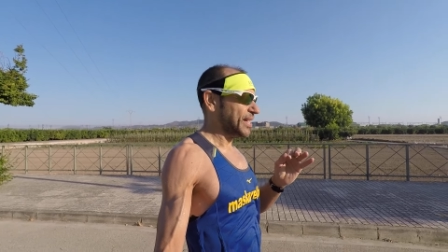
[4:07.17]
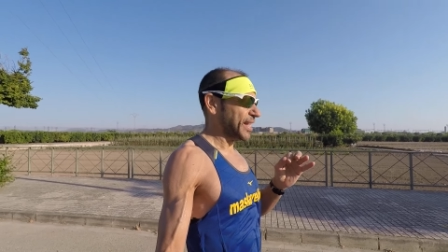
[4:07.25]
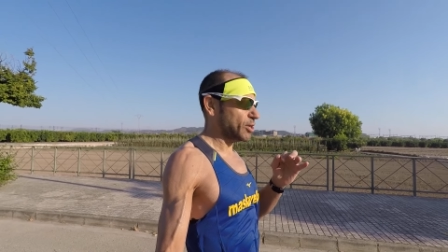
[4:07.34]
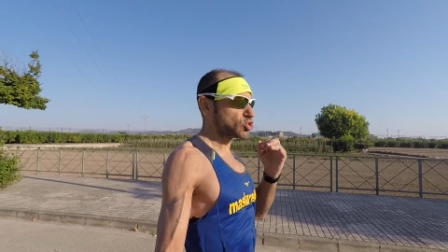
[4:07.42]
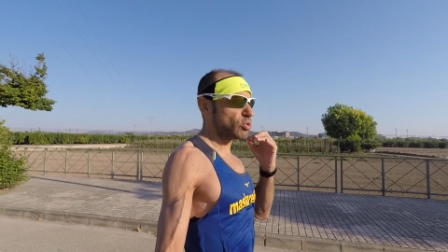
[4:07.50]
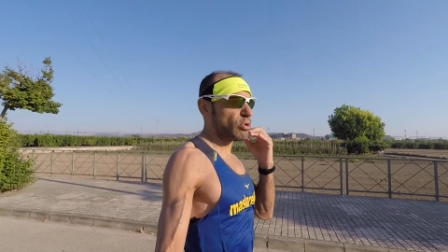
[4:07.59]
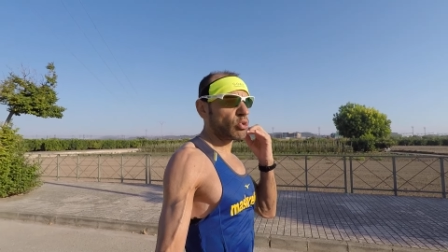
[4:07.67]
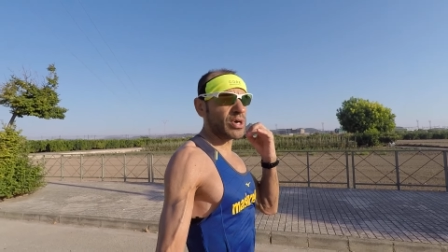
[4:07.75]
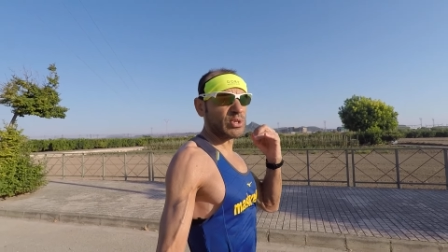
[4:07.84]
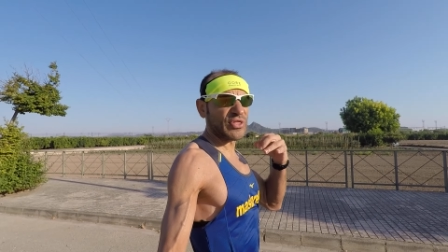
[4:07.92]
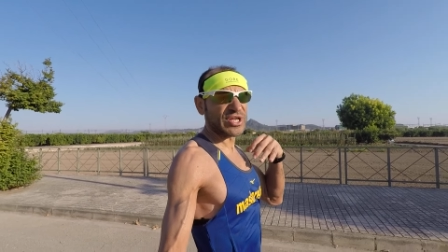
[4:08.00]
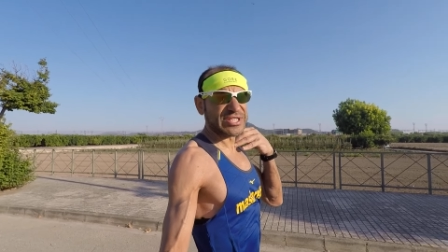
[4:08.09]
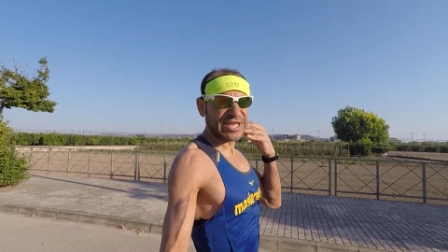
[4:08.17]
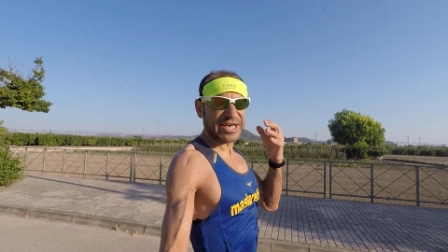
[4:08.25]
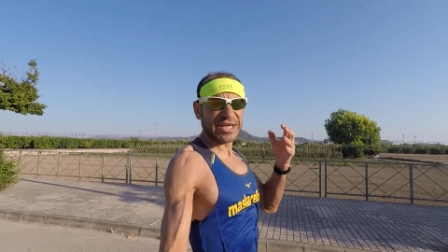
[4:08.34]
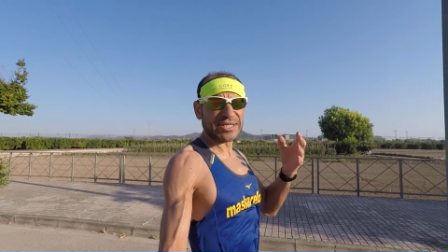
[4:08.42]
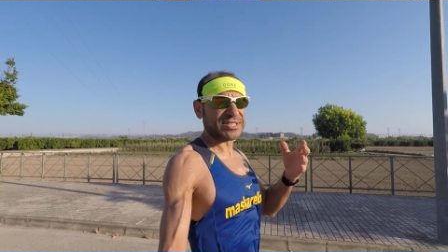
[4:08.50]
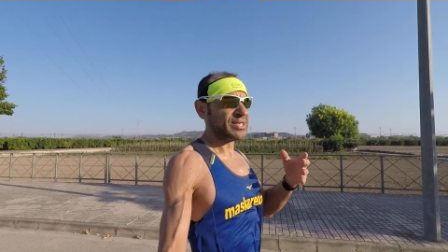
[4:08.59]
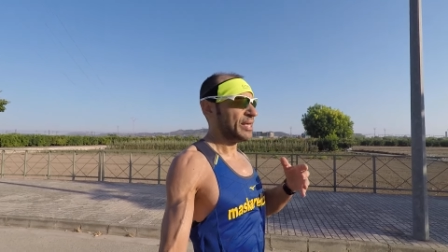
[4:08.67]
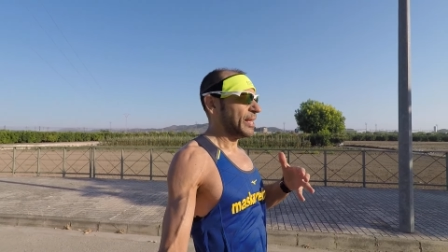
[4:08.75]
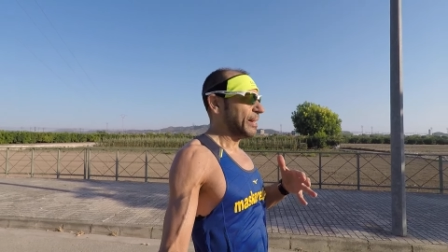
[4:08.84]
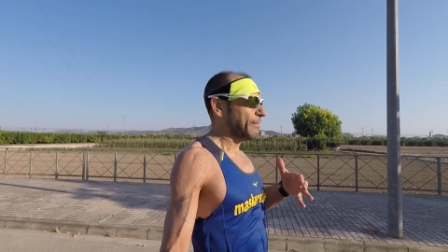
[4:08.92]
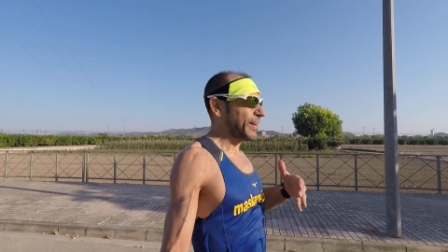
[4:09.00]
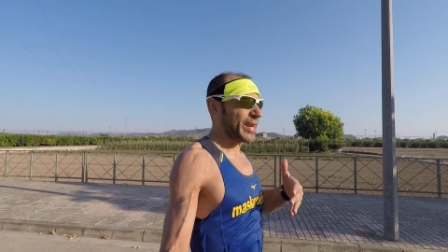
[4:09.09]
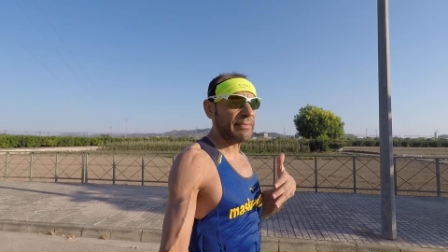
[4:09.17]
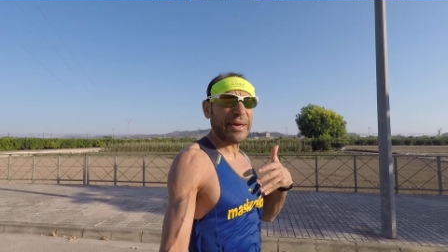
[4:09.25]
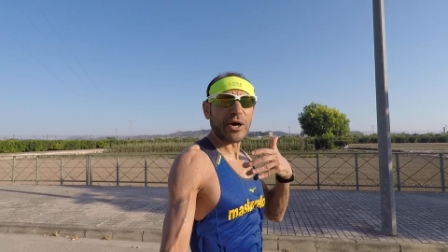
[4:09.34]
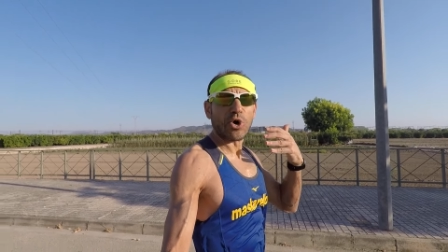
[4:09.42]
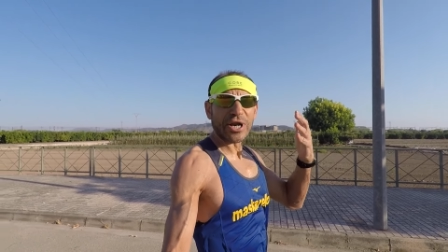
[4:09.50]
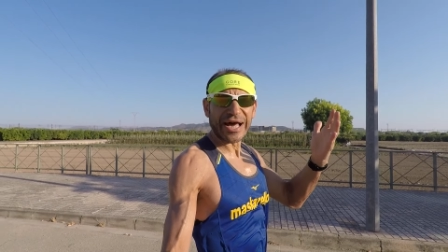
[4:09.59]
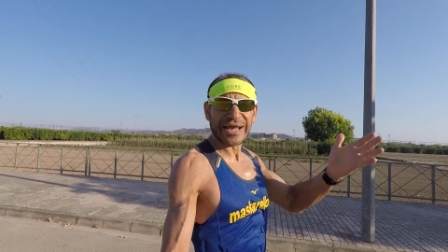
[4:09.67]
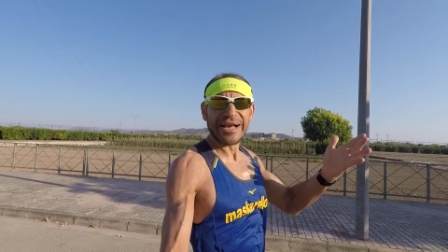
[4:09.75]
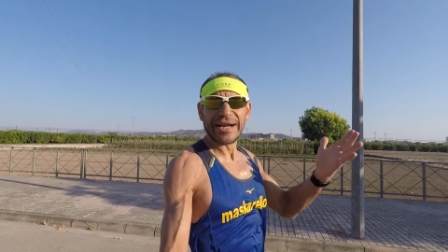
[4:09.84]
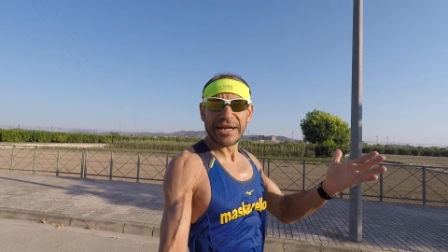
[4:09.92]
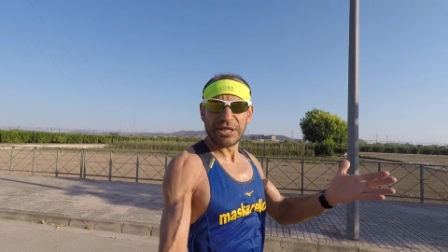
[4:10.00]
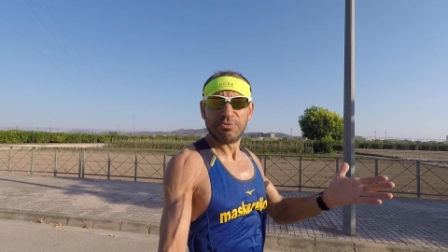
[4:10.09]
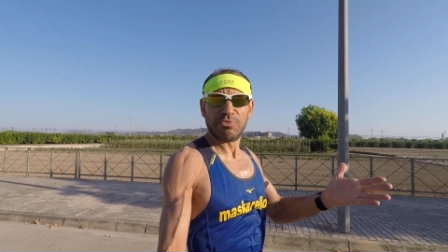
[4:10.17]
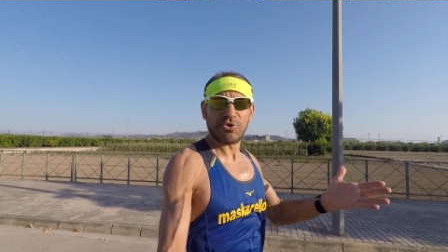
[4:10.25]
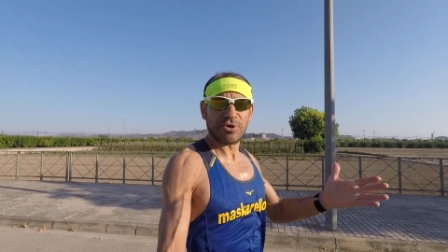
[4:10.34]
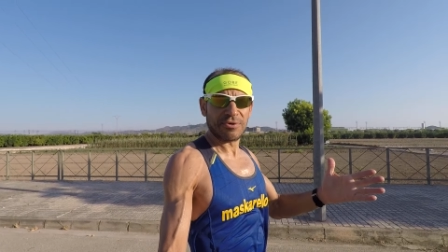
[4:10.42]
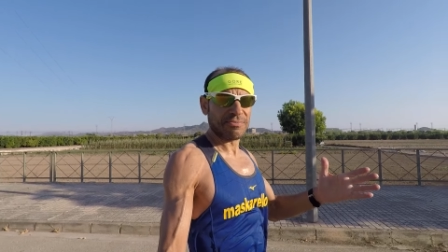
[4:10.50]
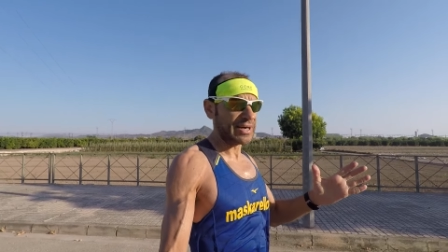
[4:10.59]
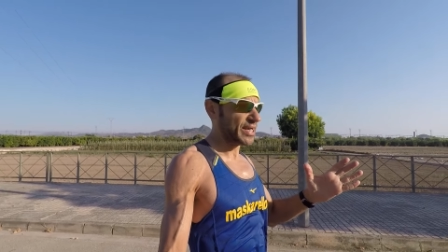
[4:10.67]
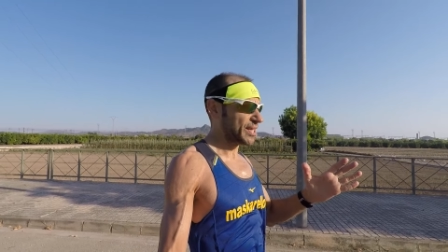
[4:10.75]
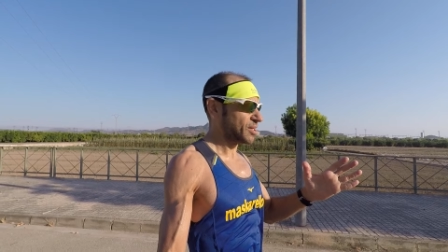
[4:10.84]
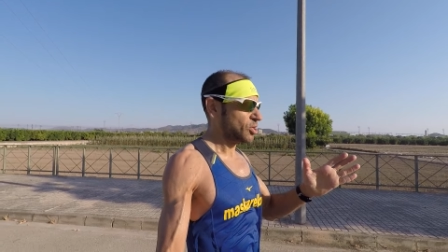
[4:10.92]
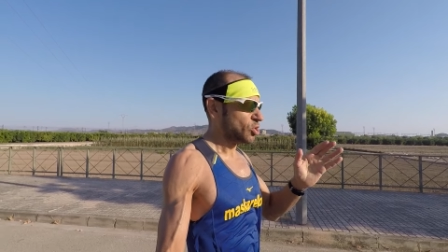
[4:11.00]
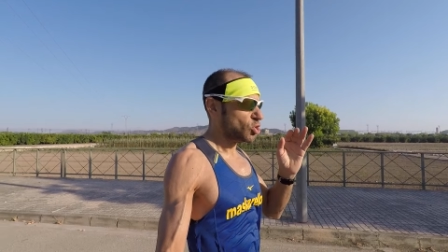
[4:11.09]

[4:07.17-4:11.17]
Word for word: que no es como cuando haces series para mejorar el ritmo, ¿vale?